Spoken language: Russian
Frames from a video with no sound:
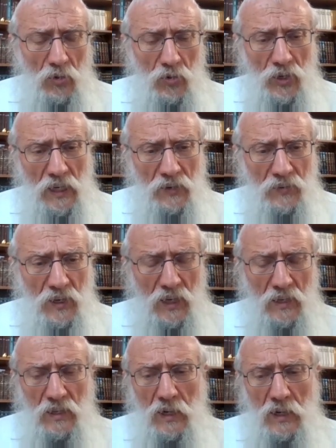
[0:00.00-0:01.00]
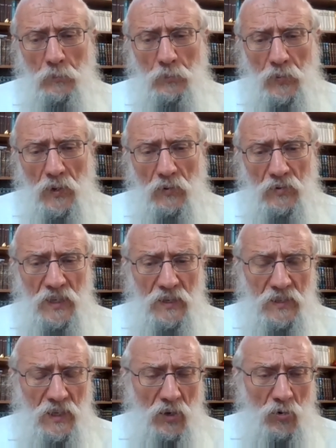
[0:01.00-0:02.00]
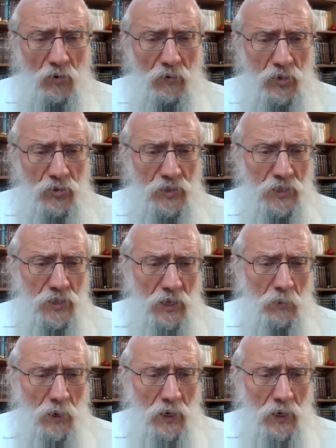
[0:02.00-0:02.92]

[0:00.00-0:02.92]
Но я, говорит, э, вы знаете, я руковожу здесь